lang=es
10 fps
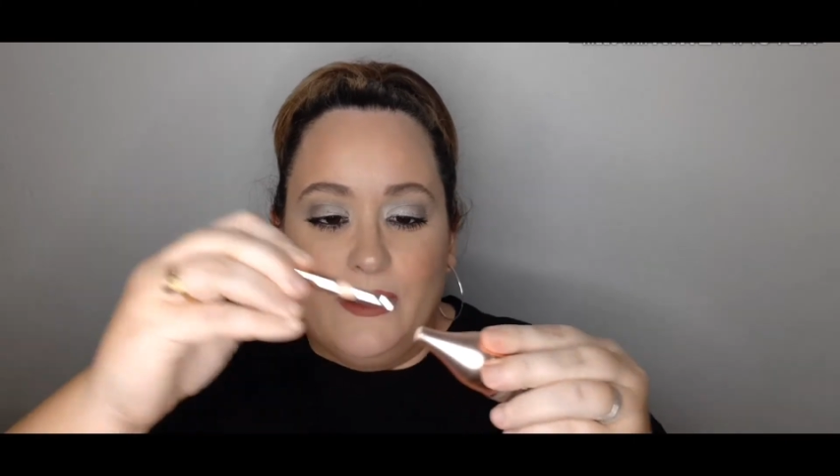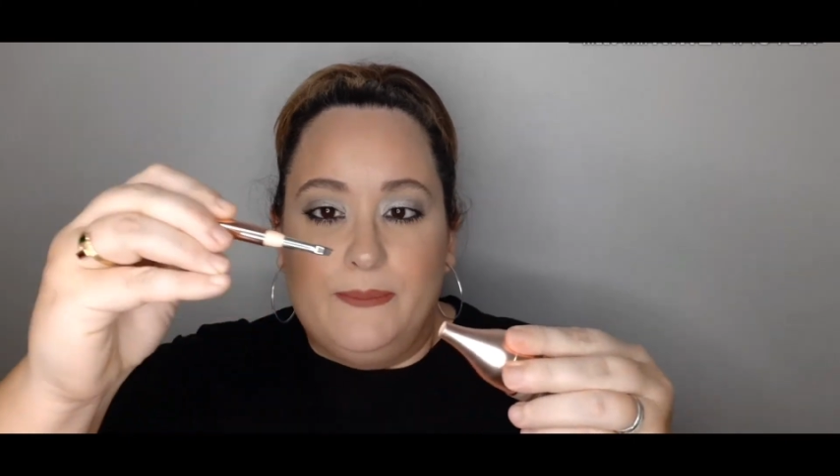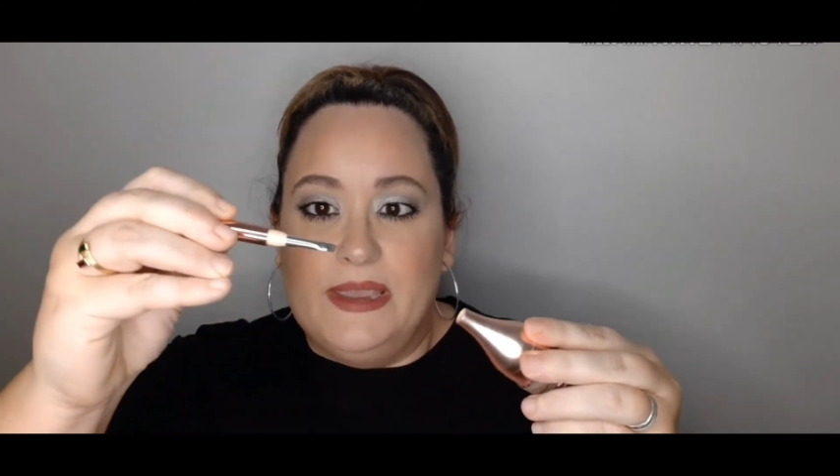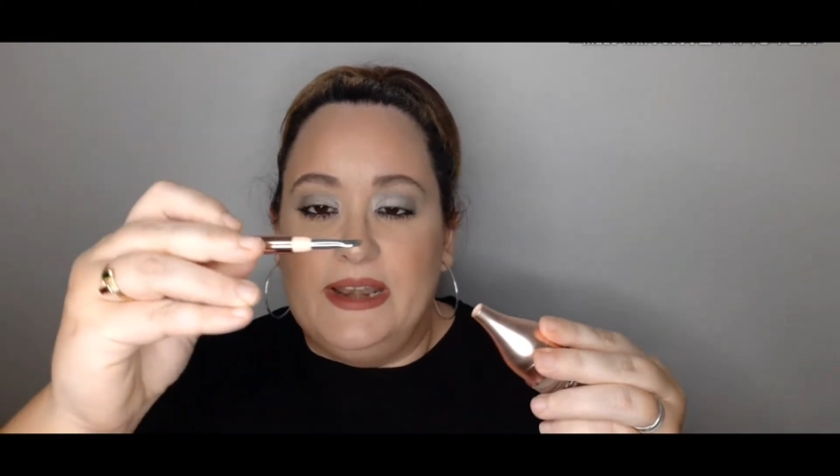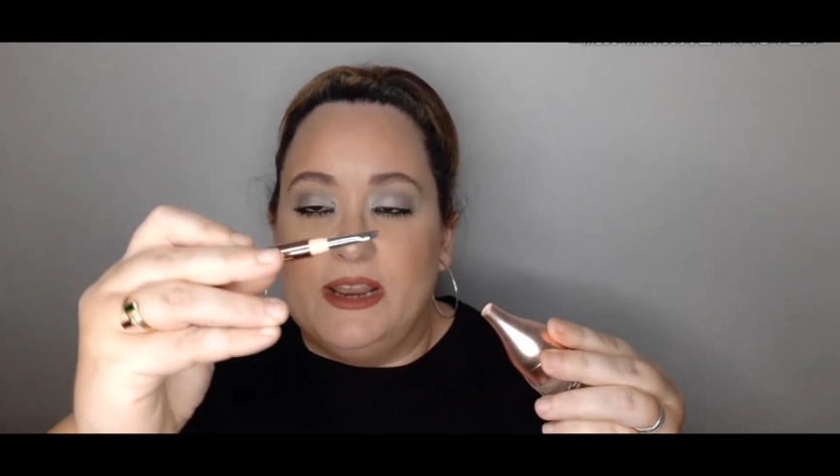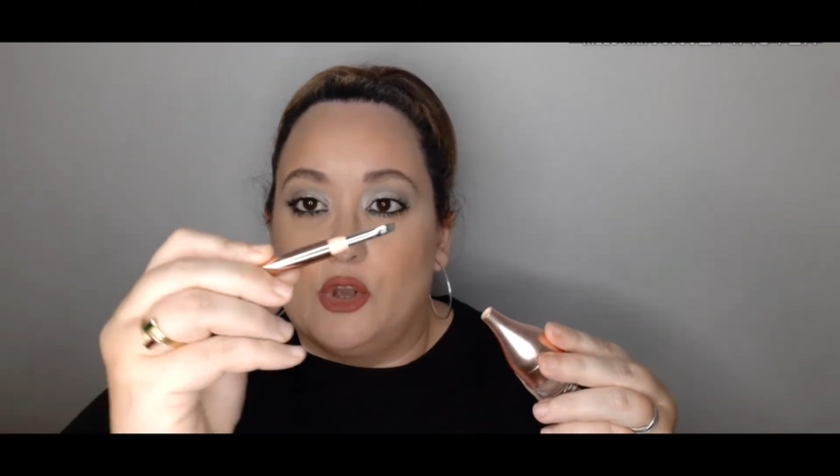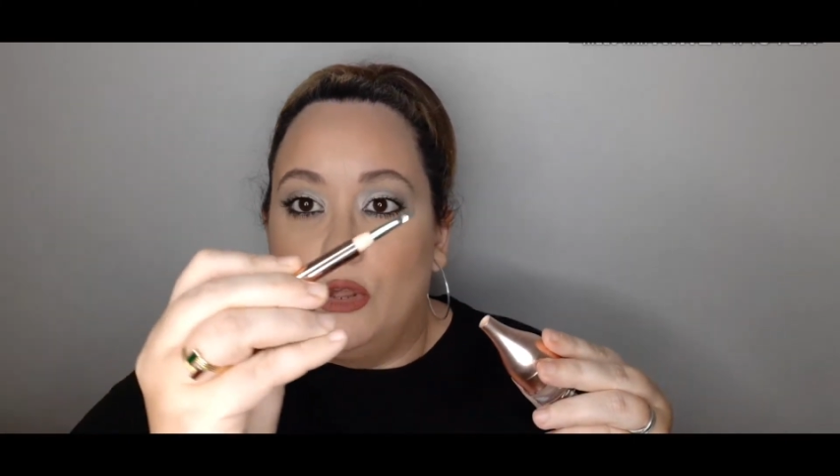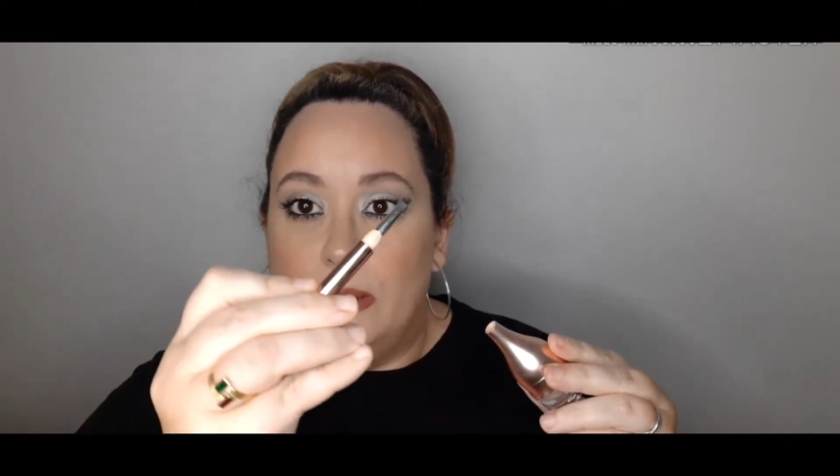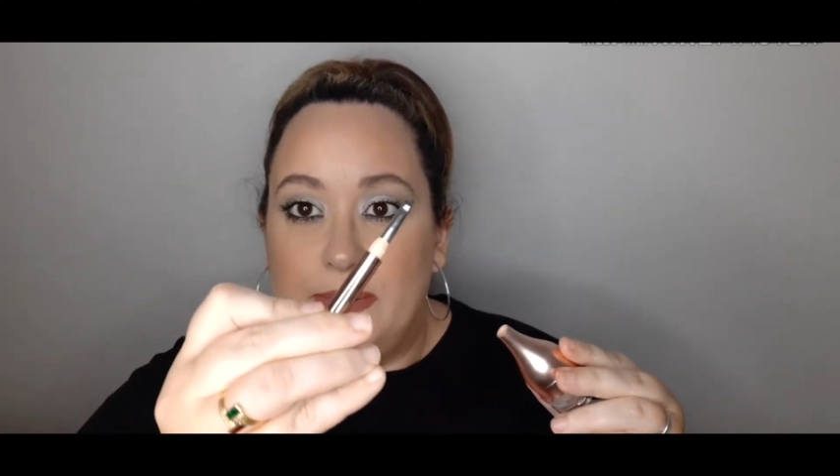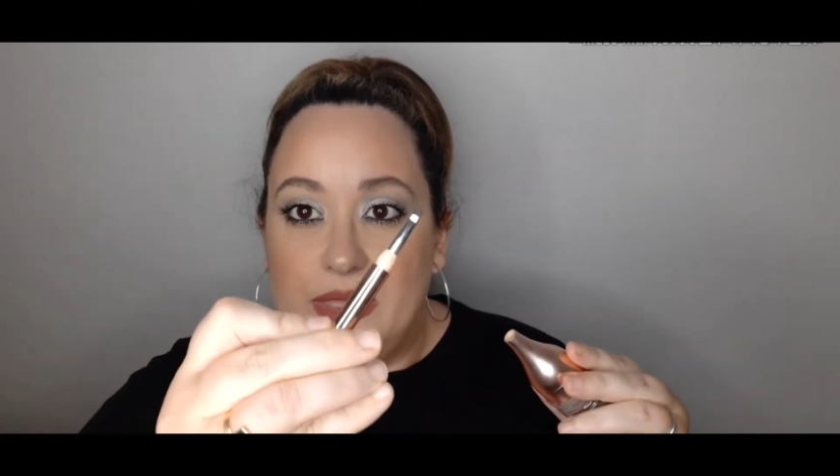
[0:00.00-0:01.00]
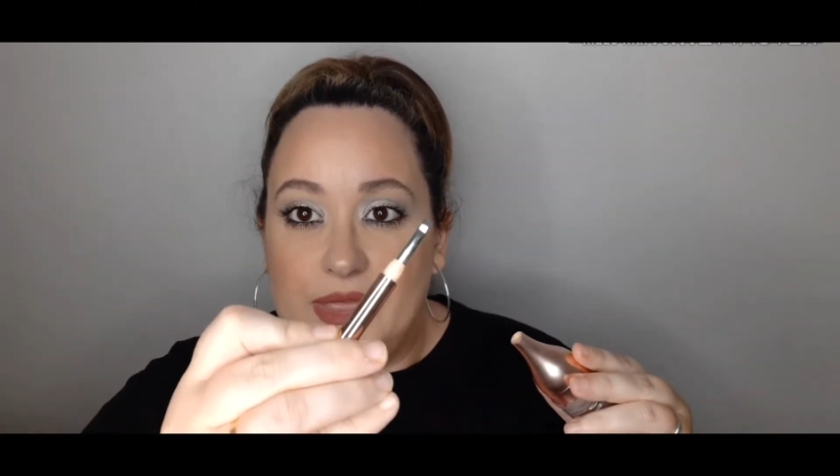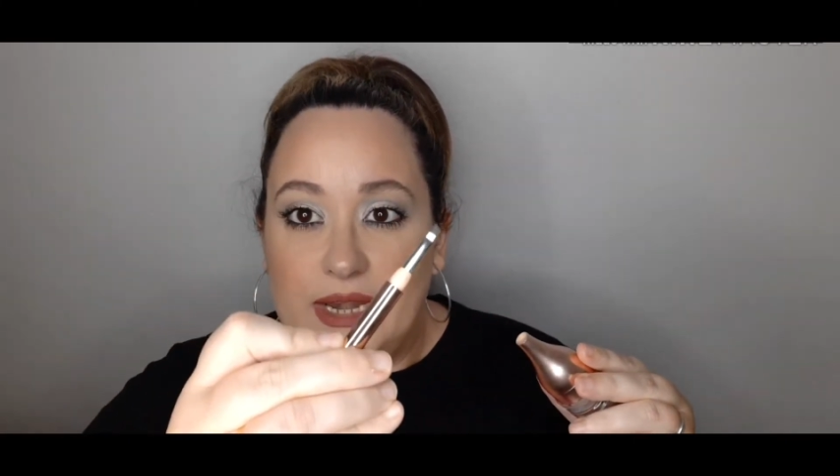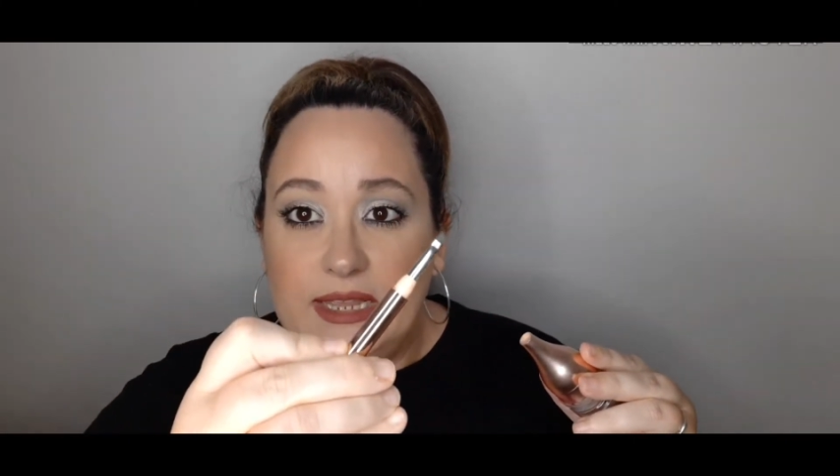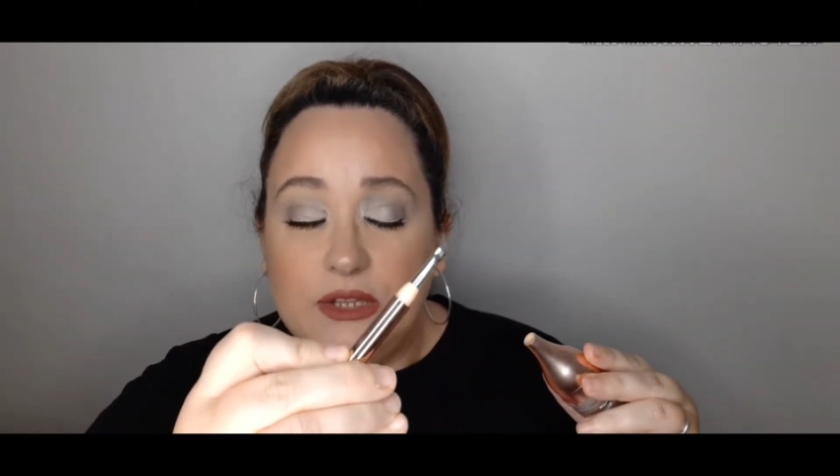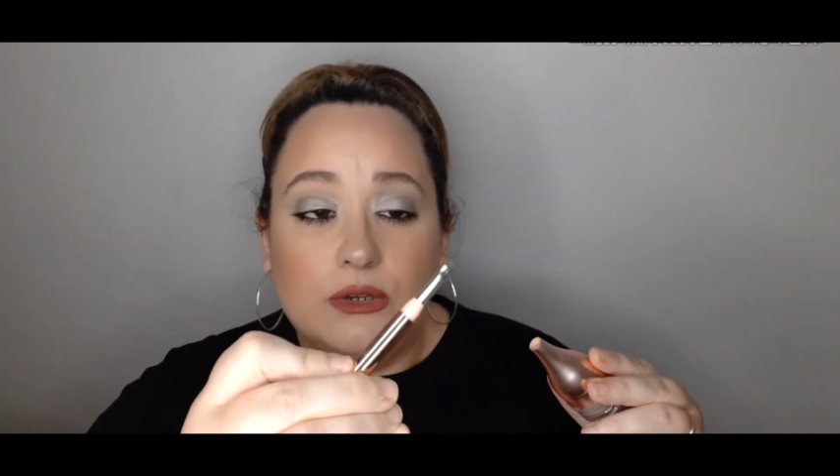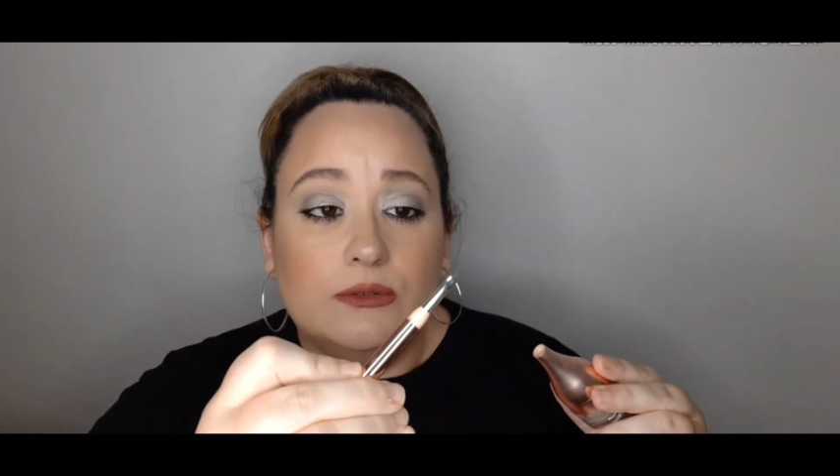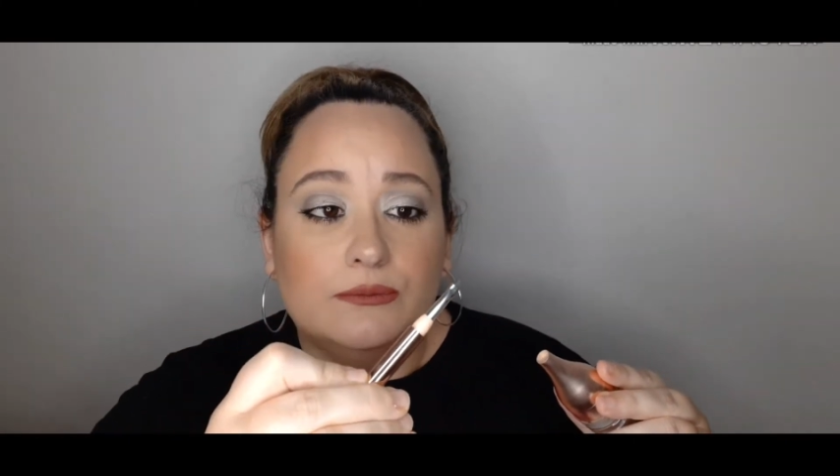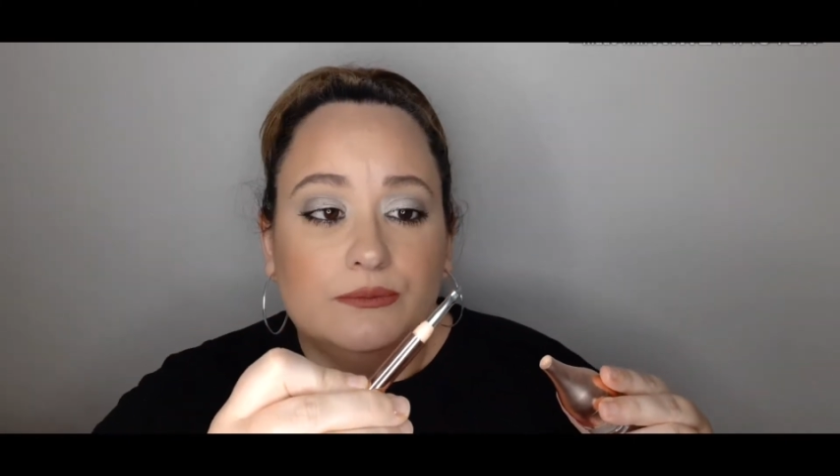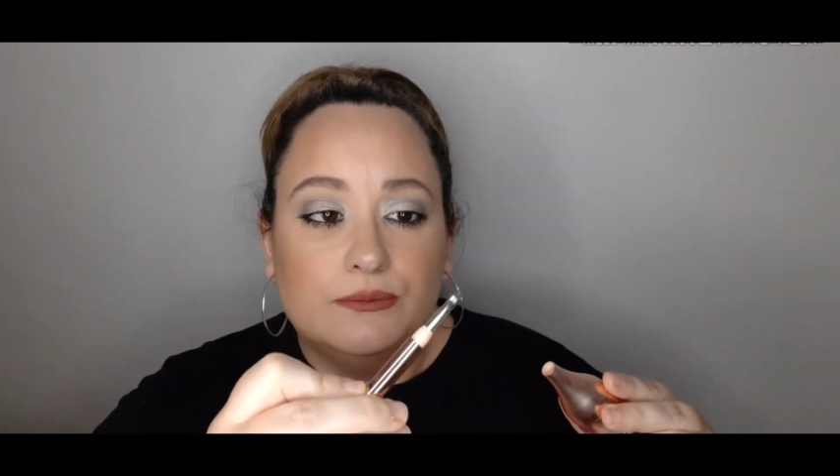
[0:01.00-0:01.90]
viene con el pincelito